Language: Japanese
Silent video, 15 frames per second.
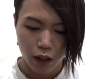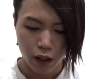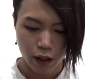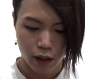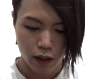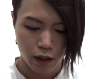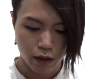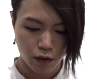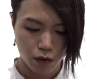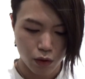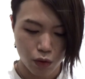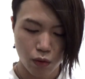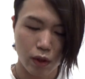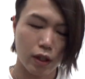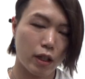はいと
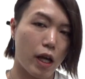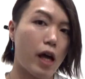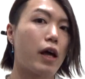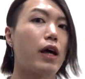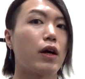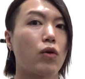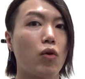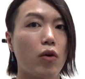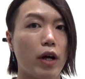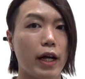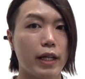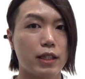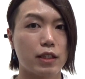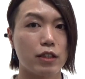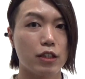いうわけで、えー、今
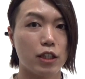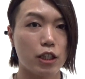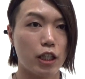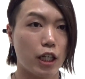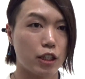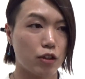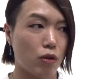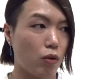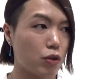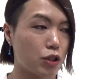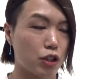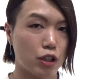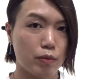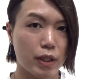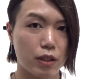回水牛ハズをおす
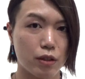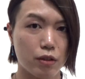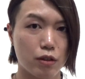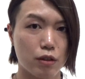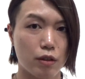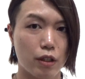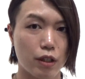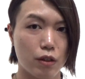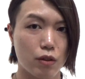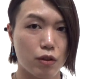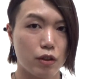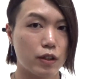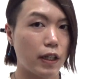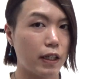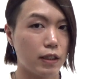すめする理由
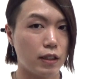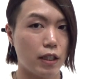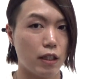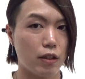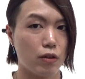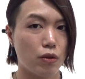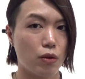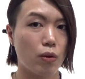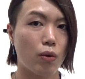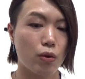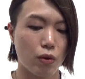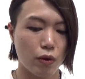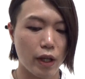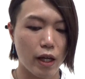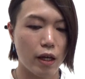3選というこ
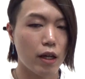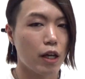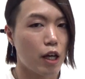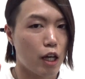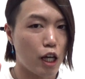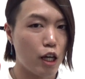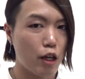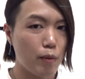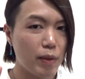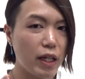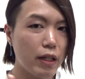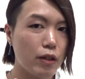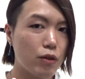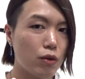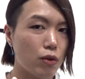とで、えー、
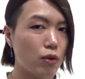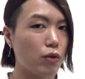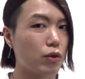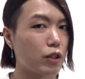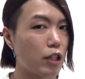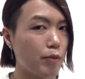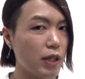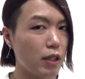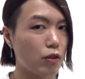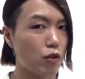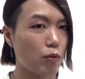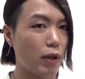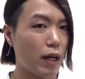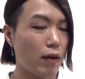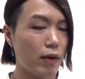メリットと
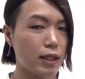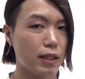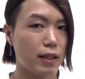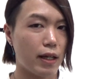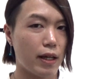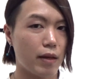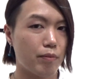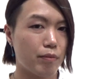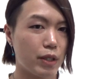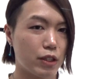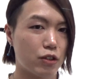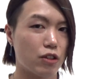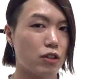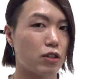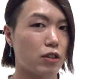デメリットも合わせて3
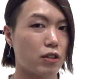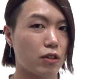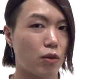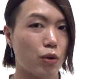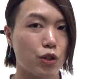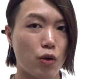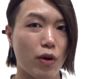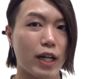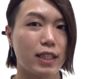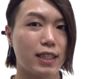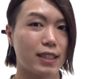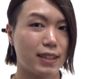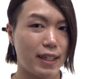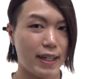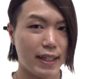つずつご紹介
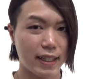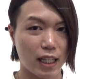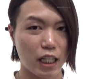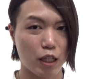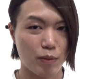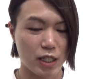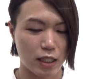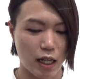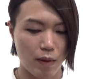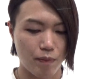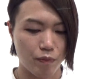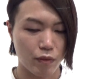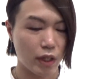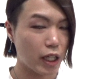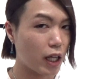させていただきました
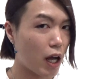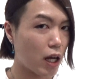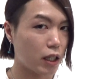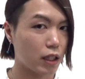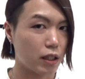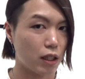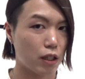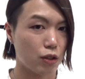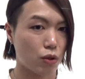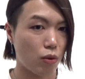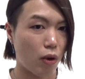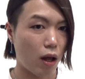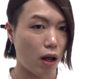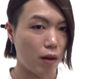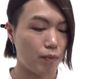いかがだったでしょ
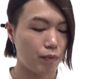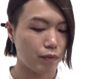うか